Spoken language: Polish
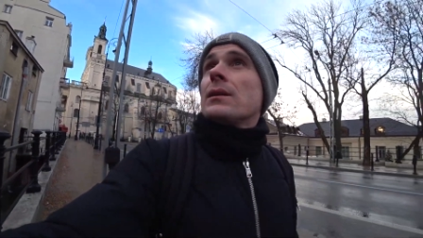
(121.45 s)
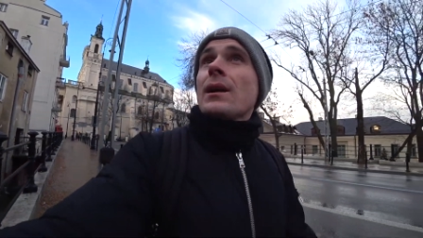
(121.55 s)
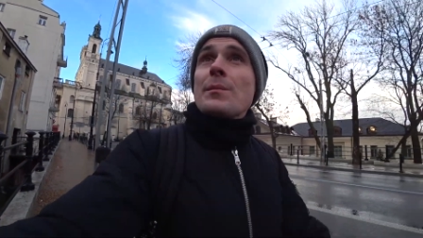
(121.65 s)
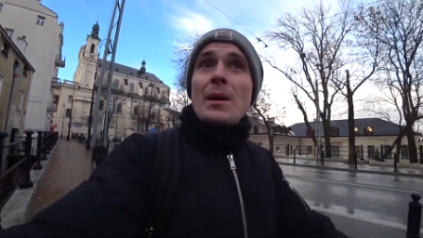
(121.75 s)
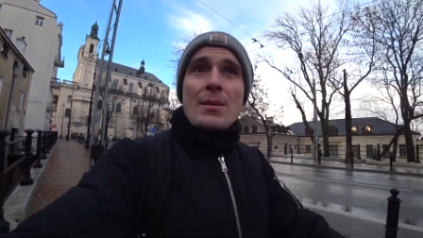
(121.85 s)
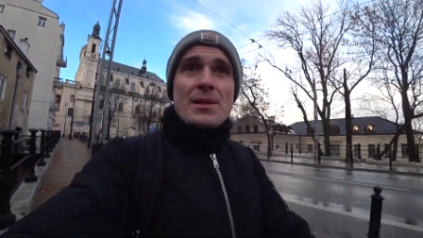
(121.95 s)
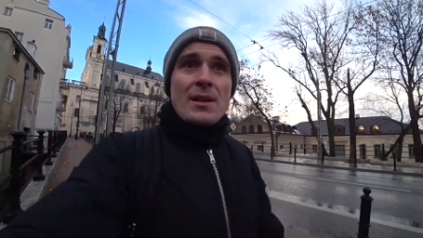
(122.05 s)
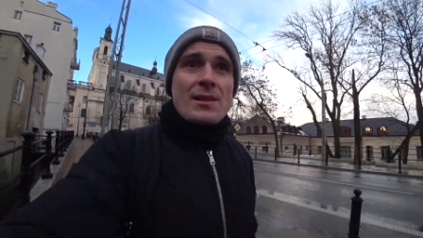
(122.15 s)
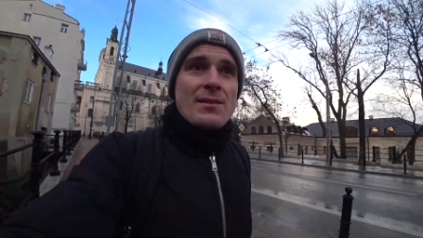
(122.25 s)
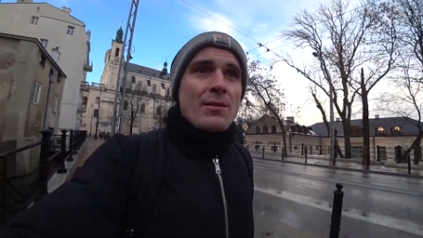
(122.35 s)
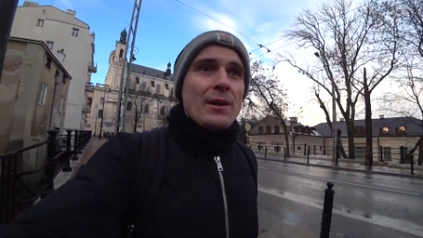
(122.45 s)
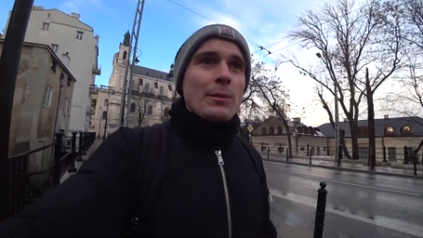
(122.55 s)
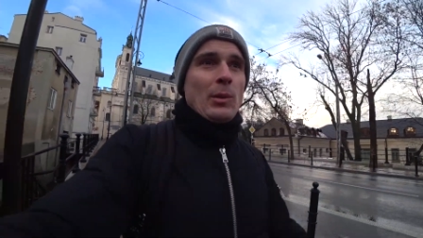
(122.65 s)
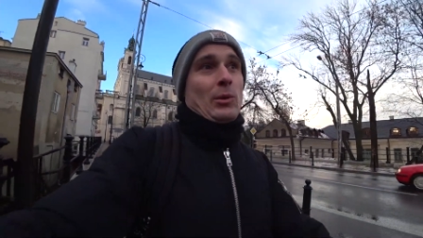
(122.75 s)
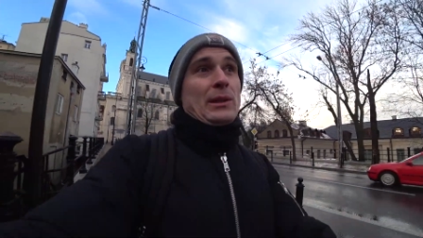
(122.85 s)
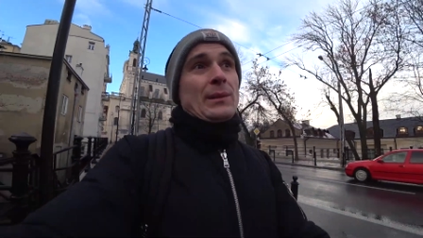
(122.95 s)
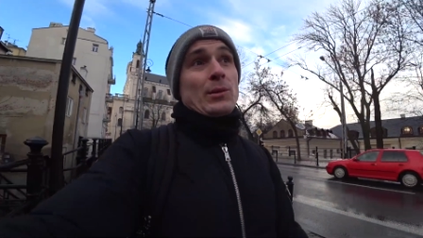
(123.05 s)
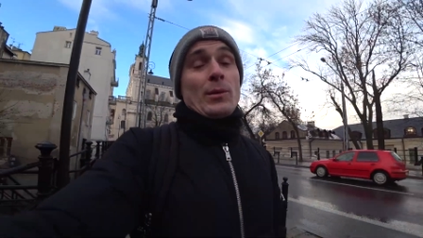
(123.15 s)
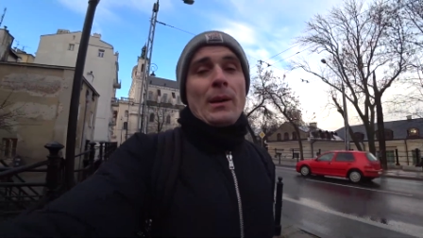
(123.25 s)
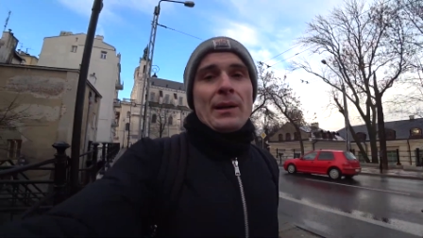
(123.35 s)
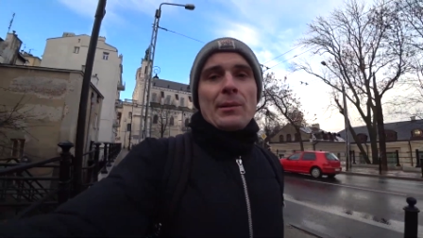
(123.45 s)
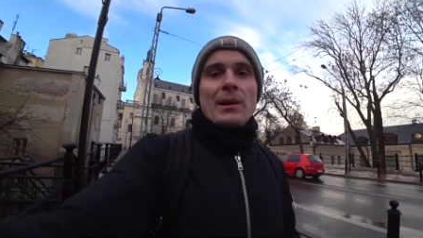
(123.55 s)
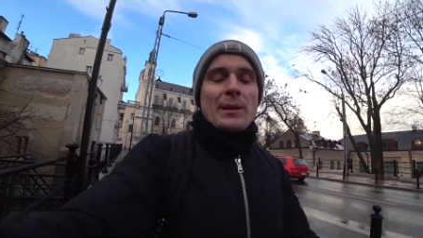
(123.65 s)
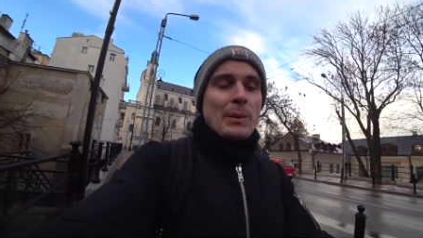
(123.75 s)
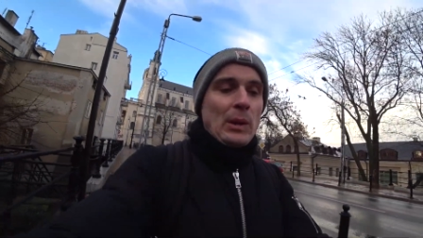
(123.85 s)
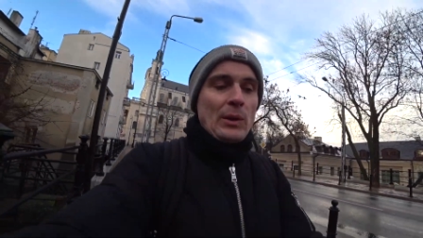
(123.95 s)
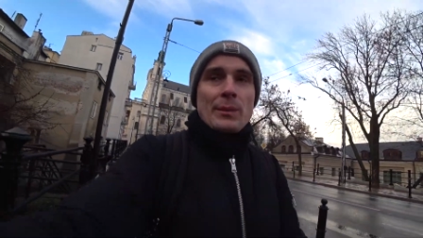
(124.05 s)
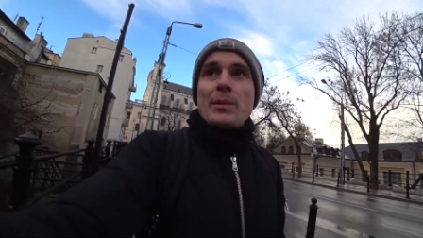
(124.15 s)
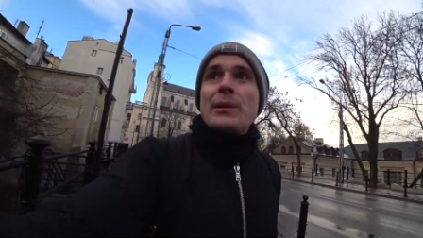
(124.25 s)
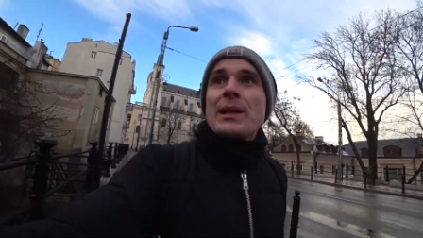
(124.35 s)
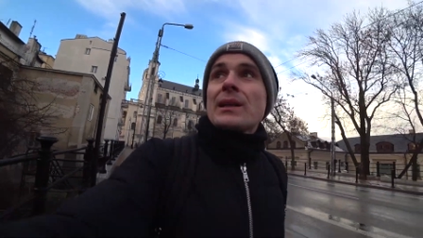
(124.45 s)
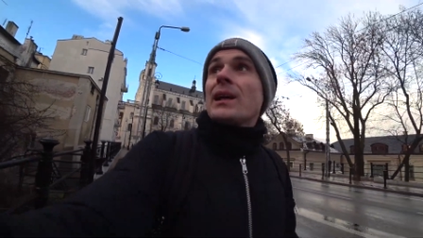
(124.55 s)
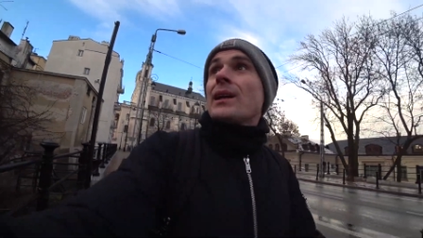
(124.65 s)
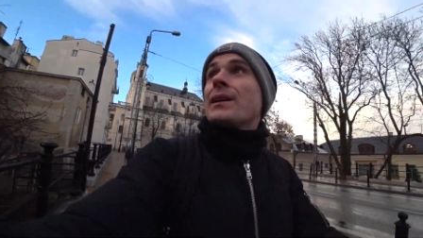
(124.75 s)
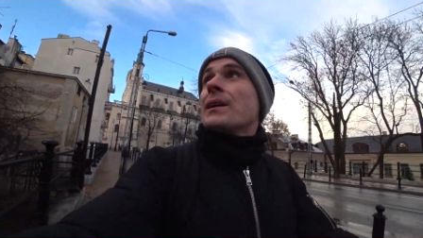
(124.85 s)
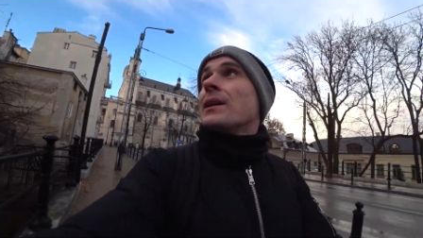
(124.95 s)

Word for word: tam miałem zarezerwowany pokój. I tam normalnie ładne pokoje były i tak dalej.